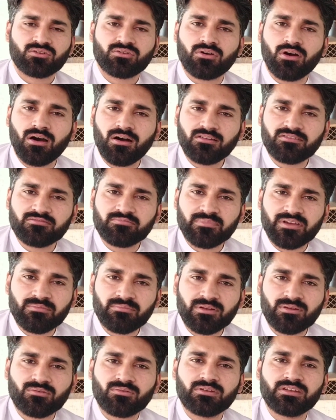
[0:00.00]
कॉल्स में
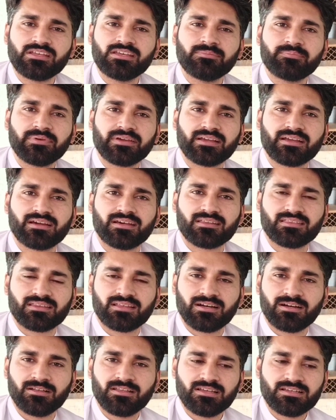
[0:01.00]
बिल्कुल नहीं पिक
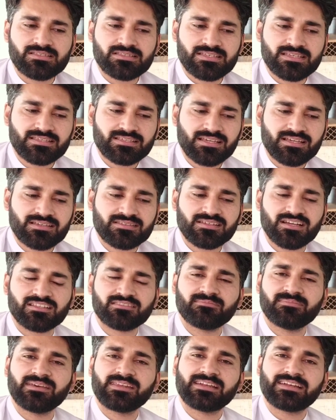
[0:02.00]
करता जिसके साथ
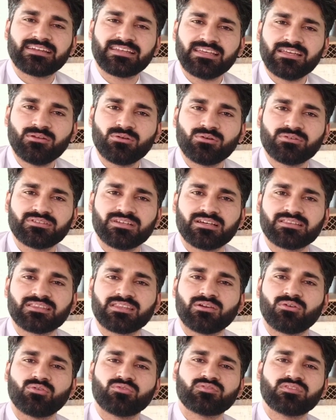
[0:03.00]
मेरी डील हो
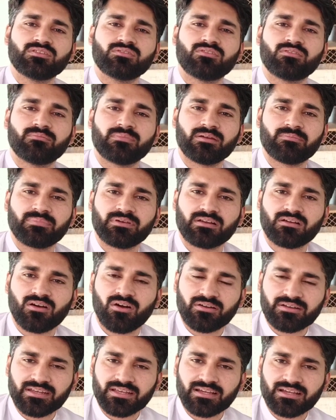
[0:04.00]
जाती है उसी को मैं फिर
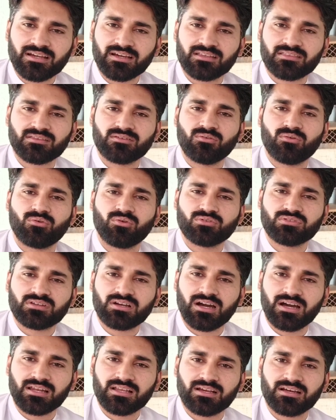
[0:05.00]
कांटेक्ट करता हूँ ख़ुद
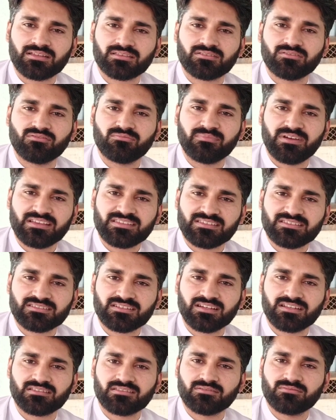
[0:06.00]
कॉल करता हूँ मैसेज
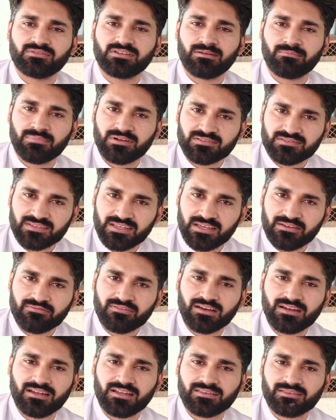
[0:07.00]
करता हूँ नंबर सेव
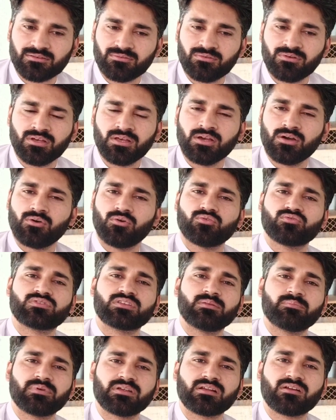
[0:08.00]
कर लेता हूँ
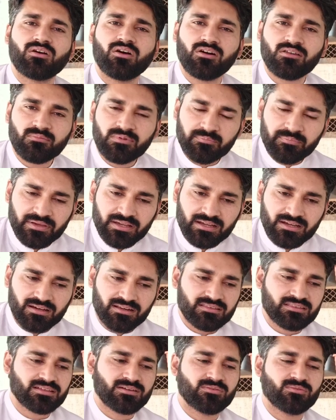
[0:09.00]
उसकी फिर कॉल भी पिक
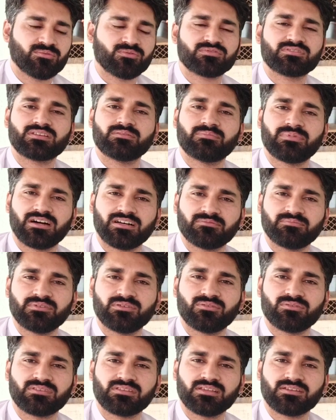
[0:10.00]
करता हूँ उससे बात भी
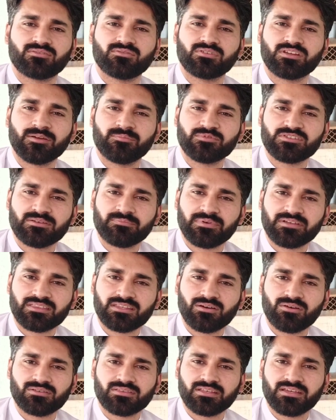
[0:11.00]
होती है क्योंकि मुझे
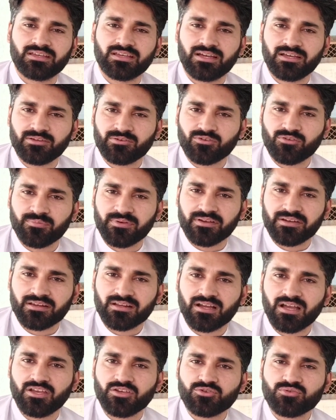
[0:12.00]
पता होता है या इनक्यूबेटर
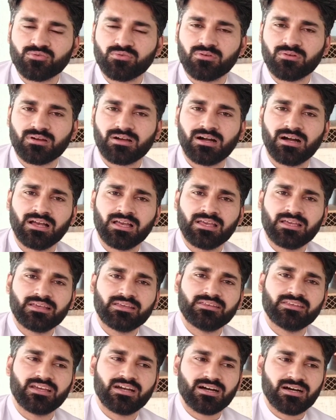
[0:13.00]
का इशू होगा
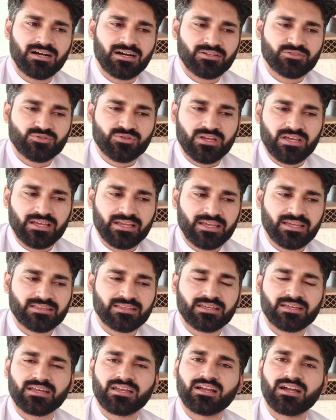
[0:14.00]
या जो है
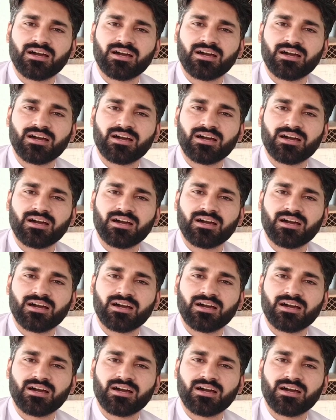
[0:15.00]
कहते हैं कि